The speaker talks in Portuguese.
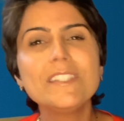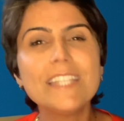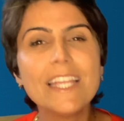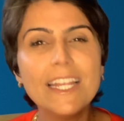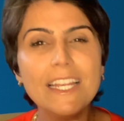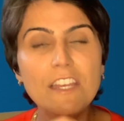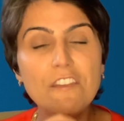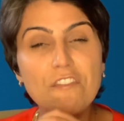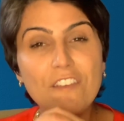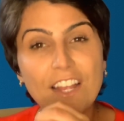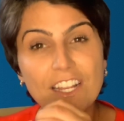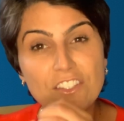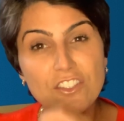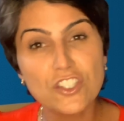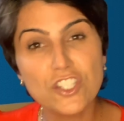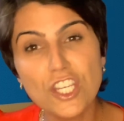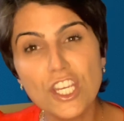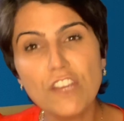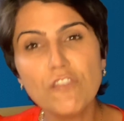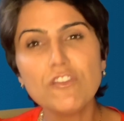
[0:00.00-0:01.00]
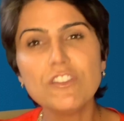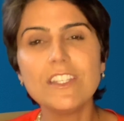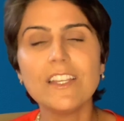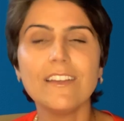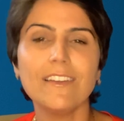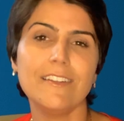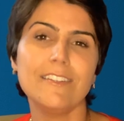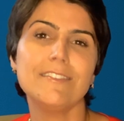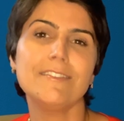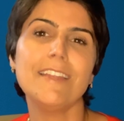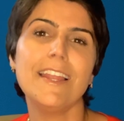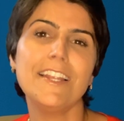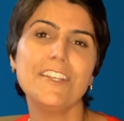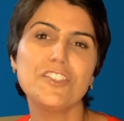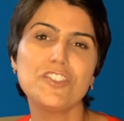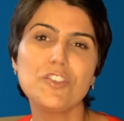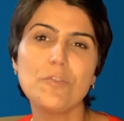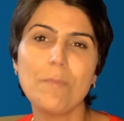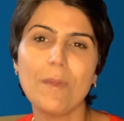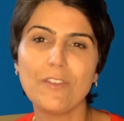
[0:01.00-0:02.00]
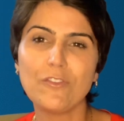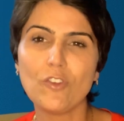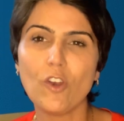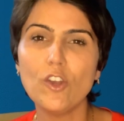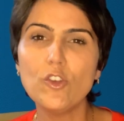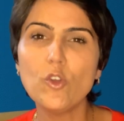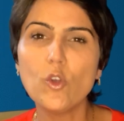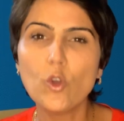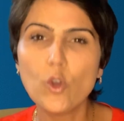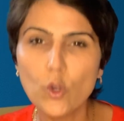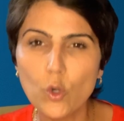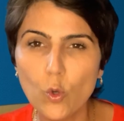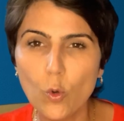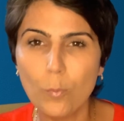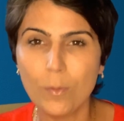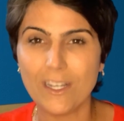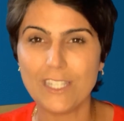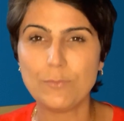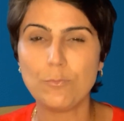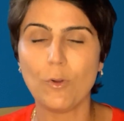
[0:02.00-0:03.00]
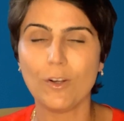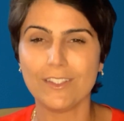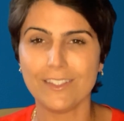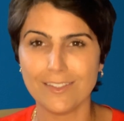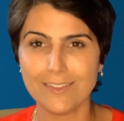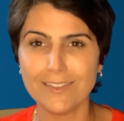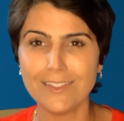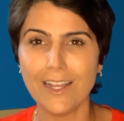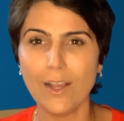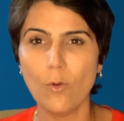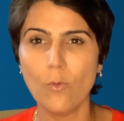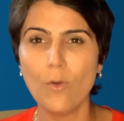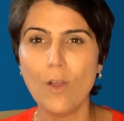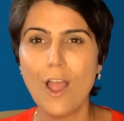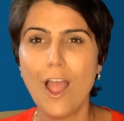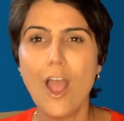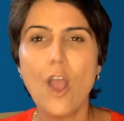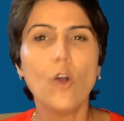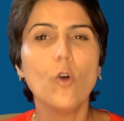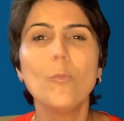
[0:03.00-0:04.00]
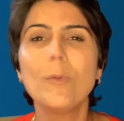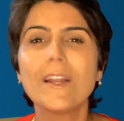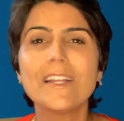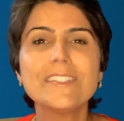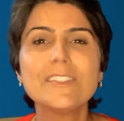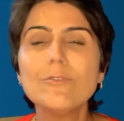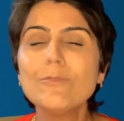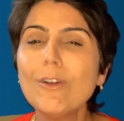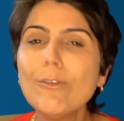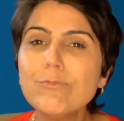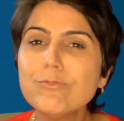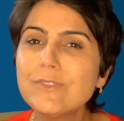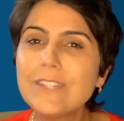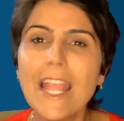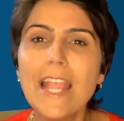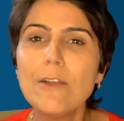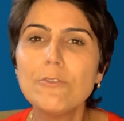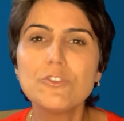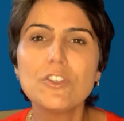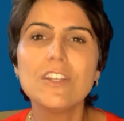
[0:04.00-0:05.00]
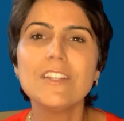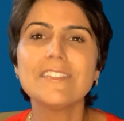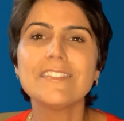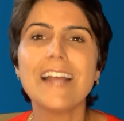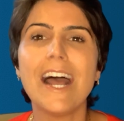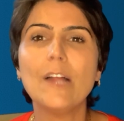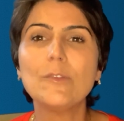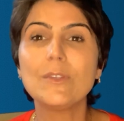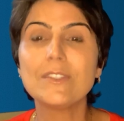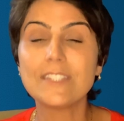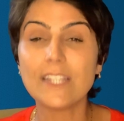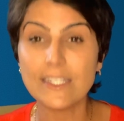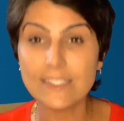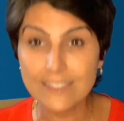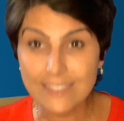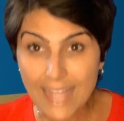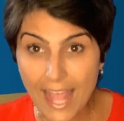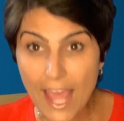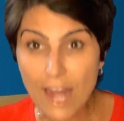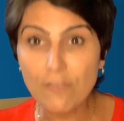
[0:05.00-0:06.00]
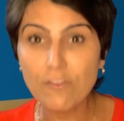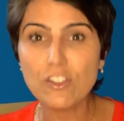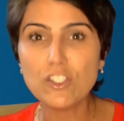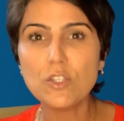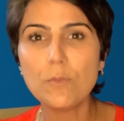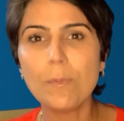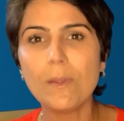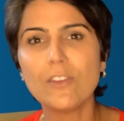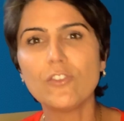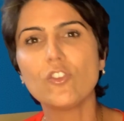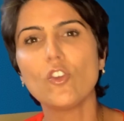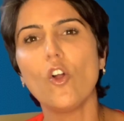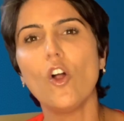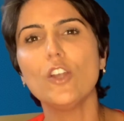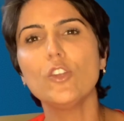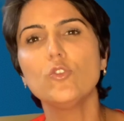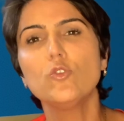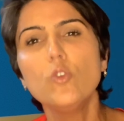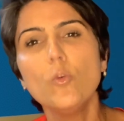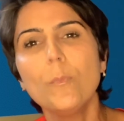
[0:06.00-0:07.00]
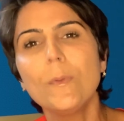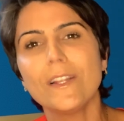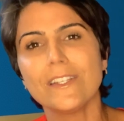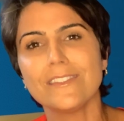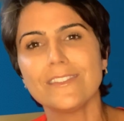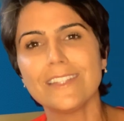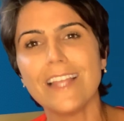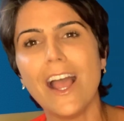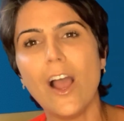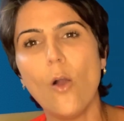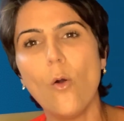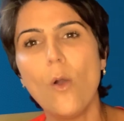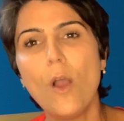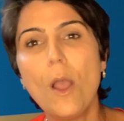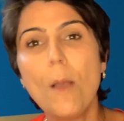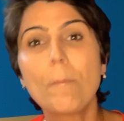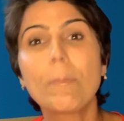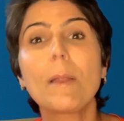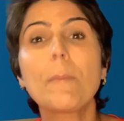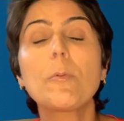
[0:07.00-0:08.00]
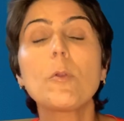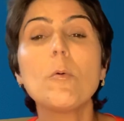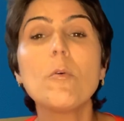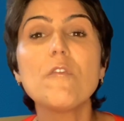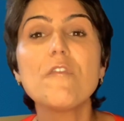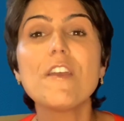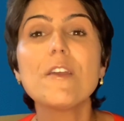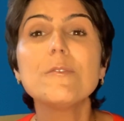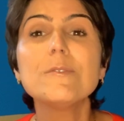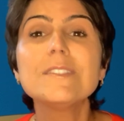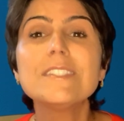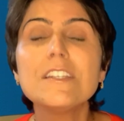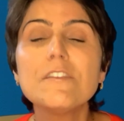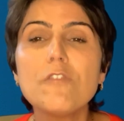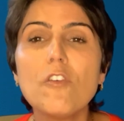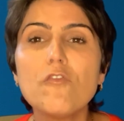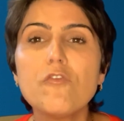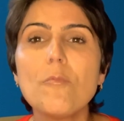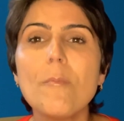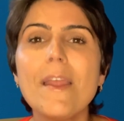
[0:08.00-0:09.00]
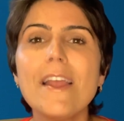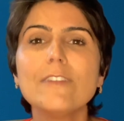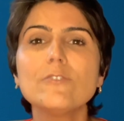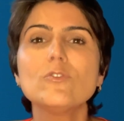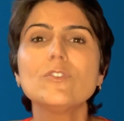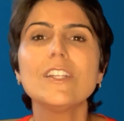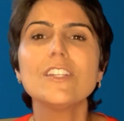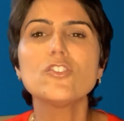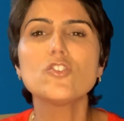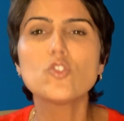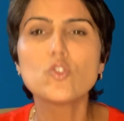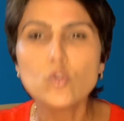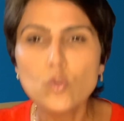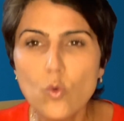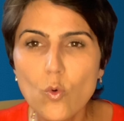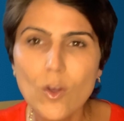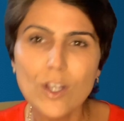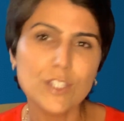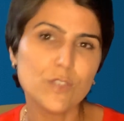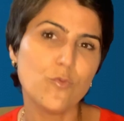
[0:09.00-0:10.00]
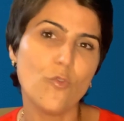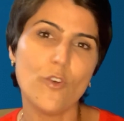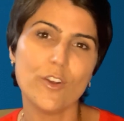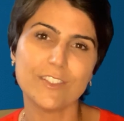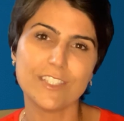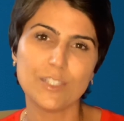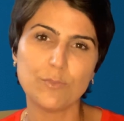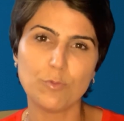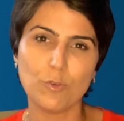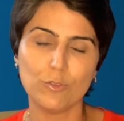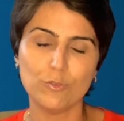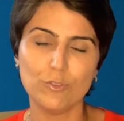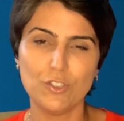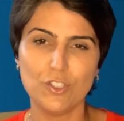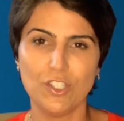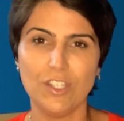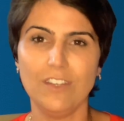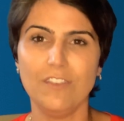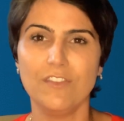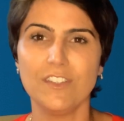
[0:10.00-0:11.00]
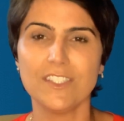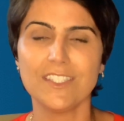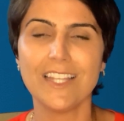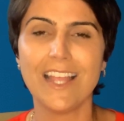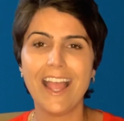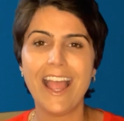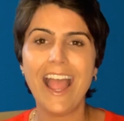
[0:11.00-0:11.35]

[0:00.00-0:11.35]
significativos e crescentes de petróleo cru para exportação, o Brasil não tem utilizado as reservas de petróleo do pré-sal para promover o desenvolvimento das suas forças produtivas.